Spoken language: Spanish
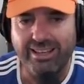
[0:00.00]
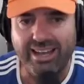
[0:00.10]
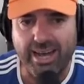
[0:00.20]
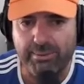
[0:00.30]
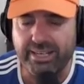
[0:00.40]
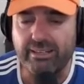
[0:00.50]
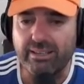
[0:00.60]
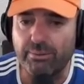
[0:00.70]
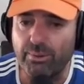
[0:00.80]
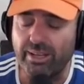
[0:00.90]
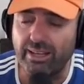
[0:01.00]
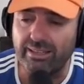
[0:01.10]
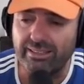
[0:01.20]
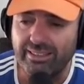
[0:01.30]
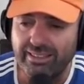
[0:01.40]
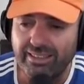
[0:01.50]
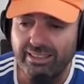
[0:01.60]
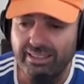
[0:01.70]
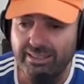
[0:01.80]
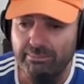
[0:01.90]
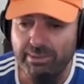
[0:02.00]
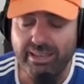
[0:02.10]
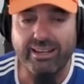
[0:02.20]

abrir la boca y bien